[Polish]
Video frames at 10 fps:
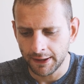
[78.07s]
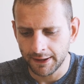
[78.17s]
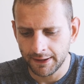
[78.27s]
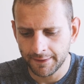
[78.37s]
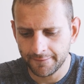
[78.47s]

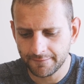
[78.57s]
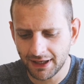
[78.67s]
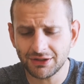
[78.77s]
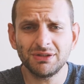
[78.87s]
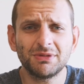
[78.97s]
E,
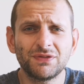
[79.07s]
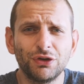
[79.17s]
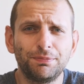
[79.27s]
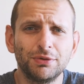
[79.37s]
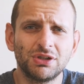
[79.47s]
każdy ma
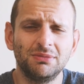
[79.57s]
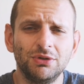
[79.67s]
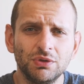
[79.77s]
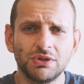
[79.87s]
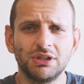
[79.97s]
swoje plusy,
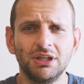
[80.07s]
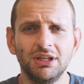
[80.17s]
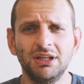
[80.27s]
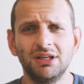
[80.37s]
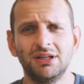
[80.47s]
minusy
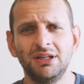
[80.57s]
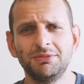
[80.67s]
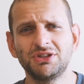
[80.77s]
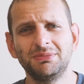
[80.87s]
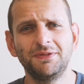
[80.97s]
i nie
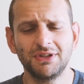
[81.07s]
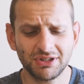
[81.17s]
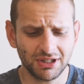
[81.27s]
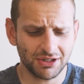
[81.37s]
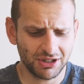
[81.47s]
można powiedzieć tak,